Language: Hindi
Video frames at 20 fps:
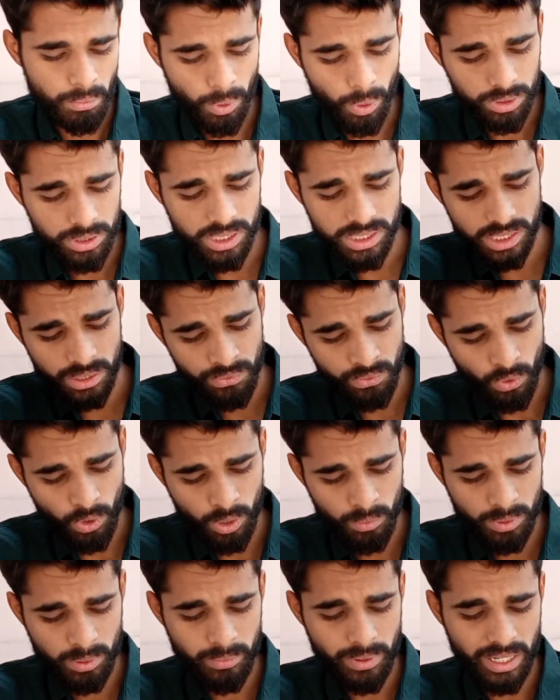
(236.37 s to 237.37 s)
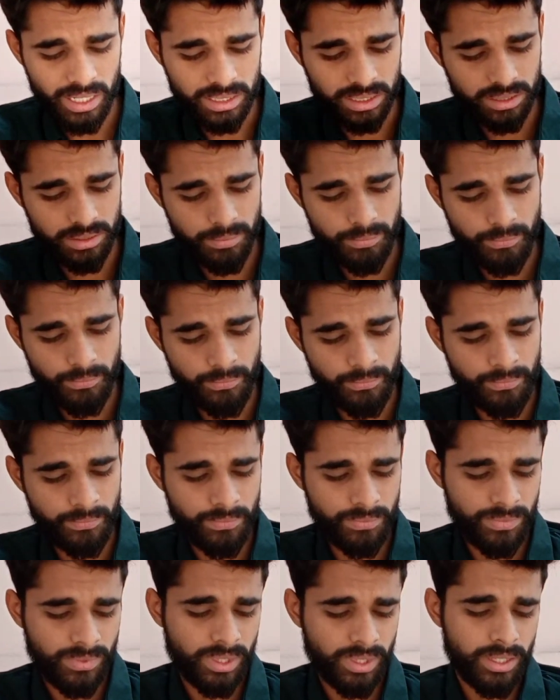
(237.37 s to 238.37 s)
मोदी से फ़ोन पर बात
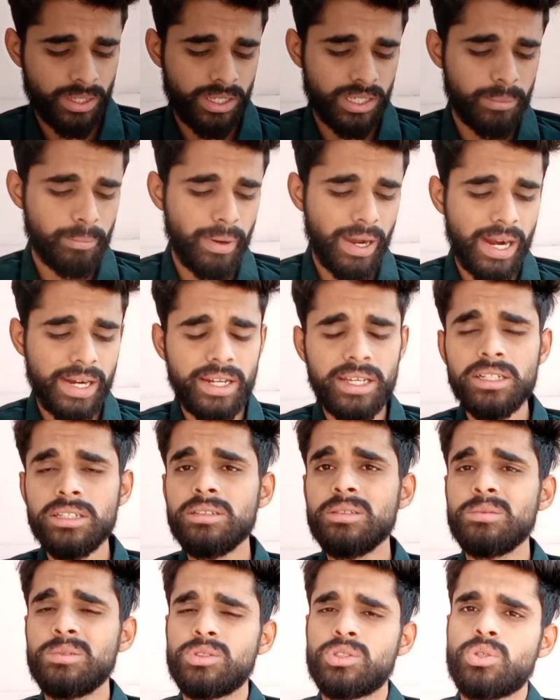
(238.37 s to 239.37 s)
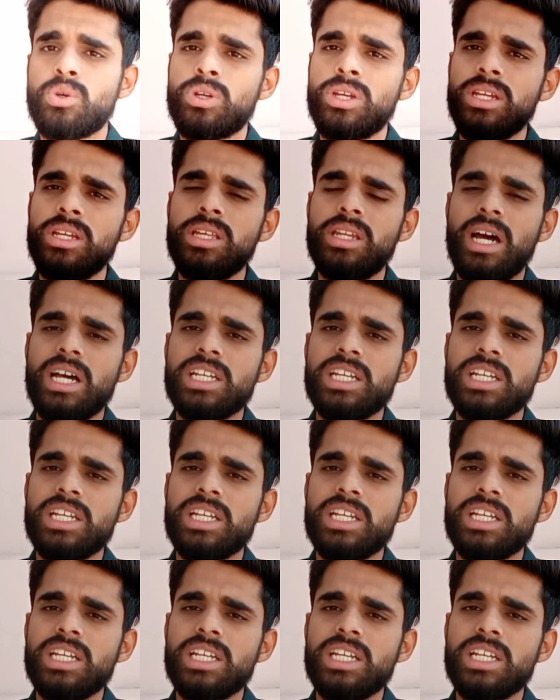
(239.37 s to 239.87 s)
ये बाइडन जो कि